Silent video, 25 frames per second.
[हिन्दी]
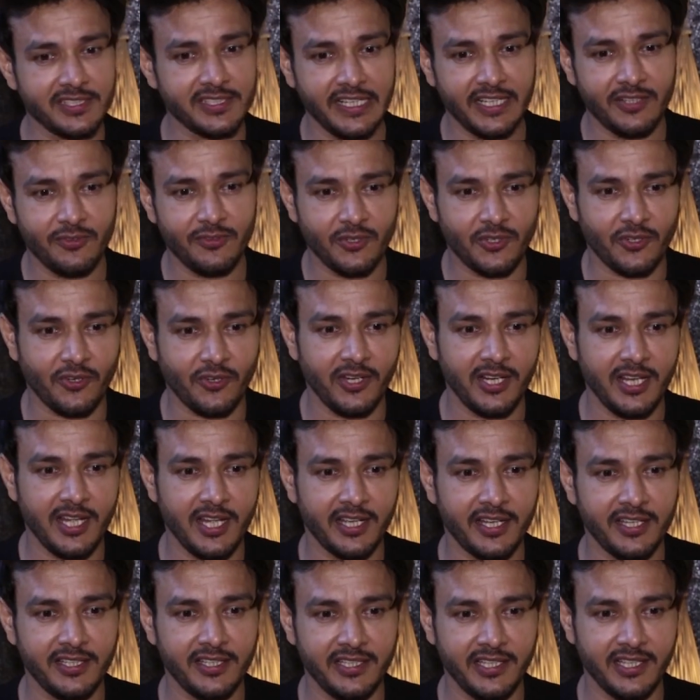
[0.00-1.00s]
सा एक वो टॉय
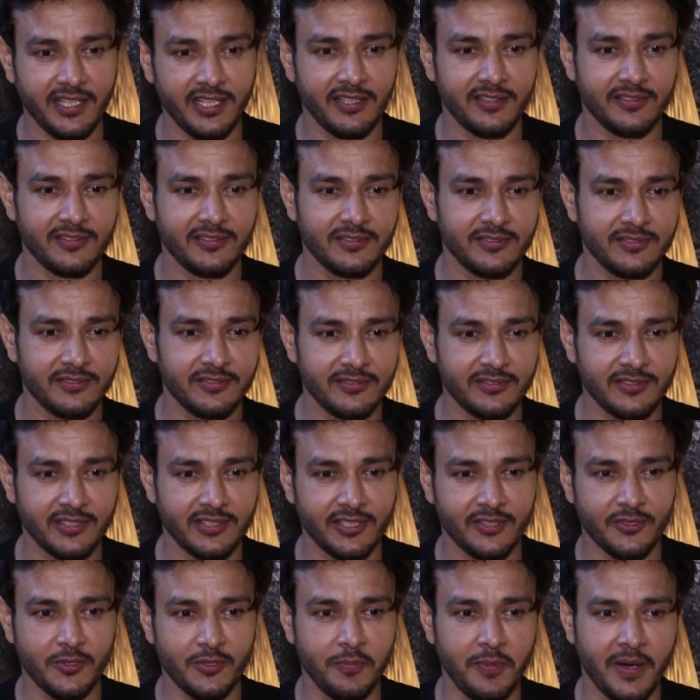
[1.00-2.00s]
ला के दिया
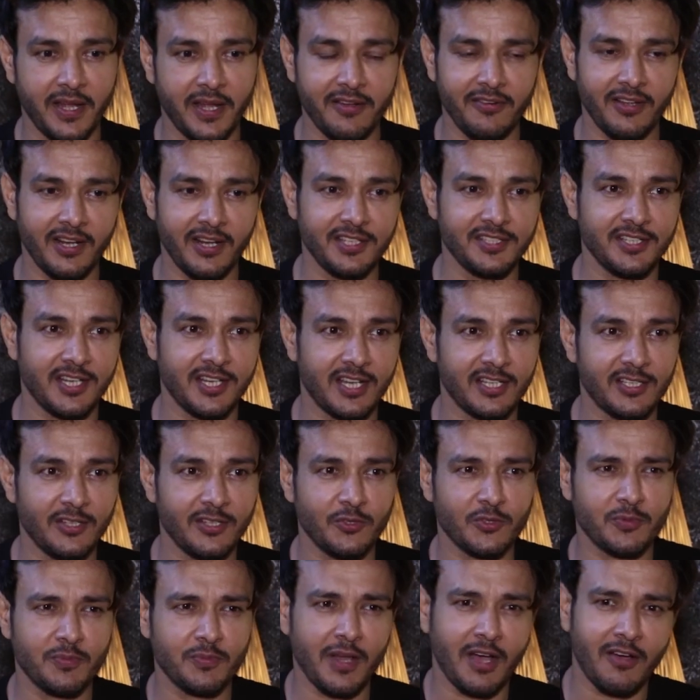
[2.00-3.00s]
गुब्बारे वाला जा रहा था
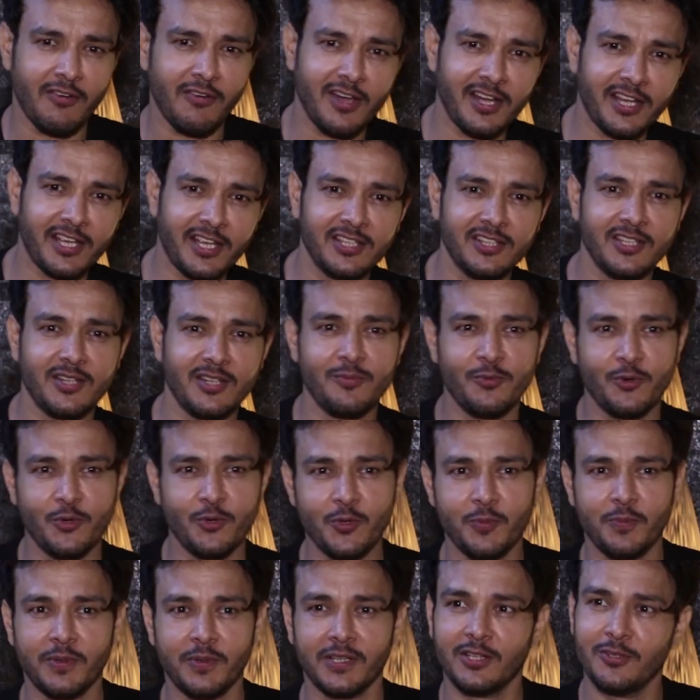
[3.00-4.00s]
उसमें हवा के अंदर
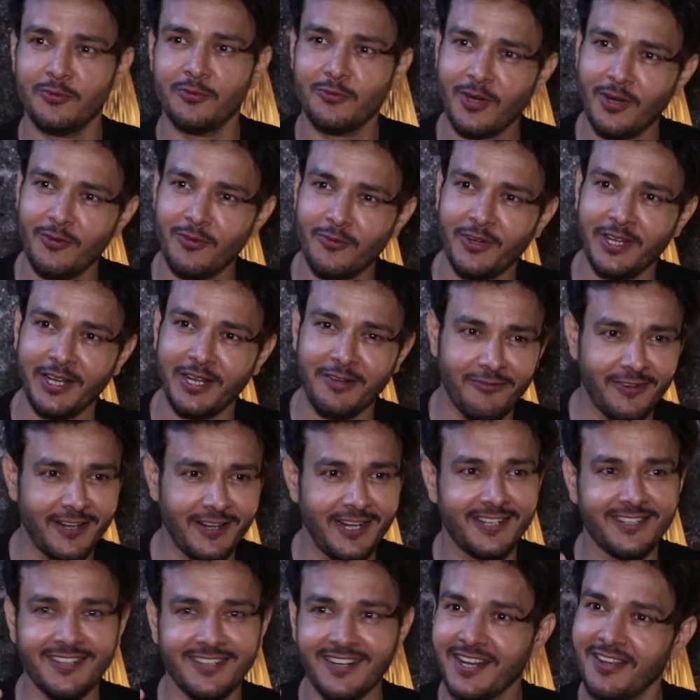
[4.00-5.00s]
मोटू पतलू का वो
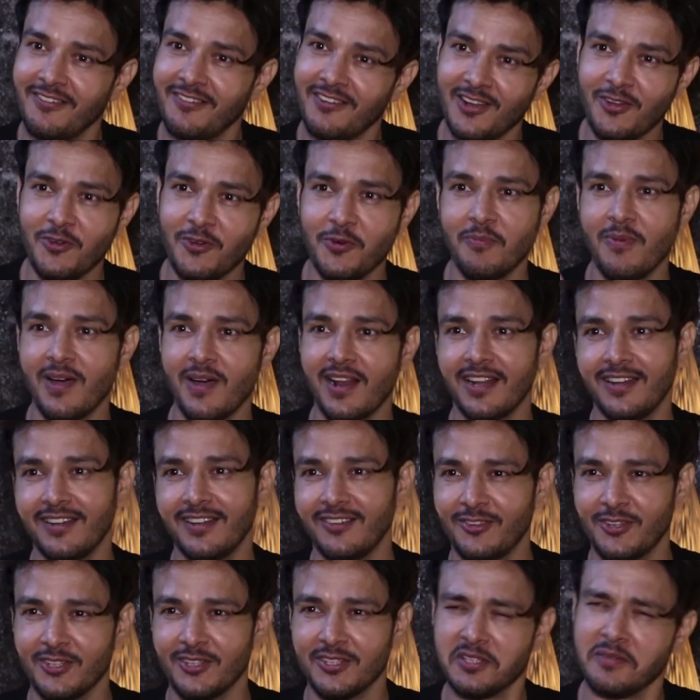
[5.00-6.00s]
इन्फ्लेट करने वाला गुब्बारा
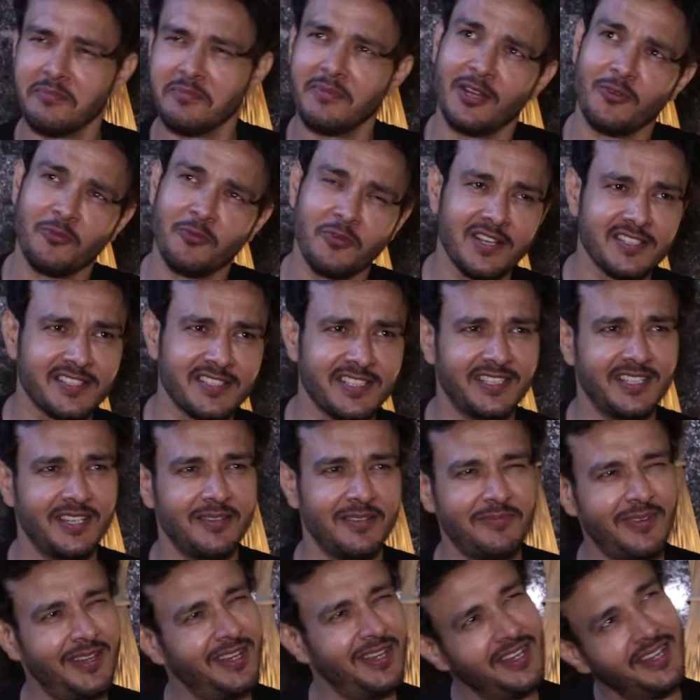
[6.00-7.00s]
हो रहा था मैं रुका
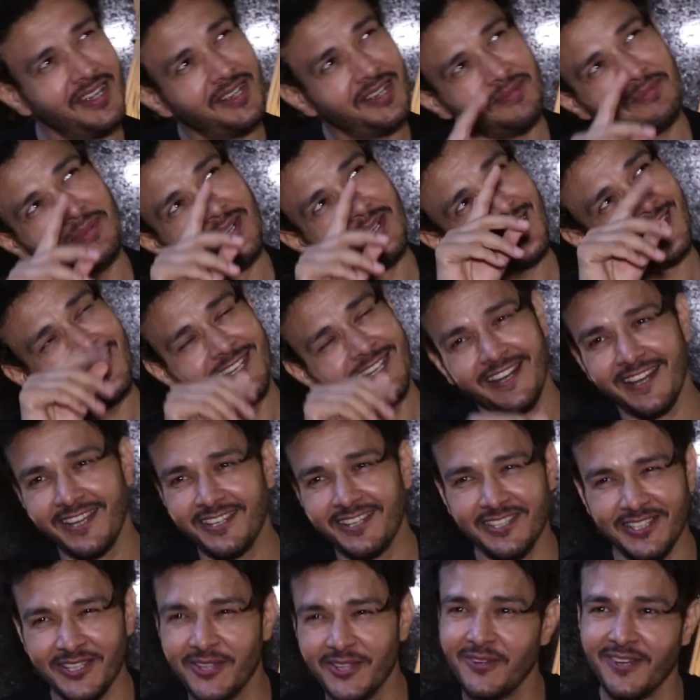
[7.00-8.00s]
सिग्नल पे मैंने कहा यार
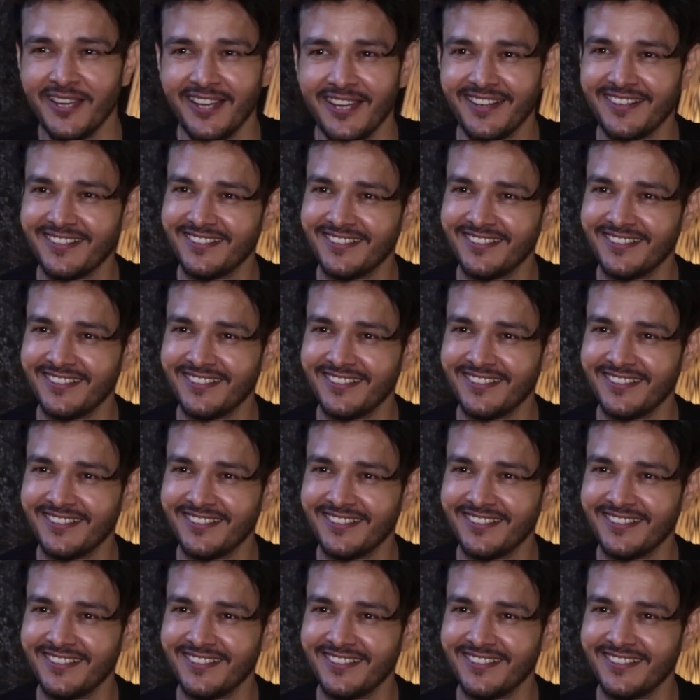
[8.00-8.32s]
एक दे दो यार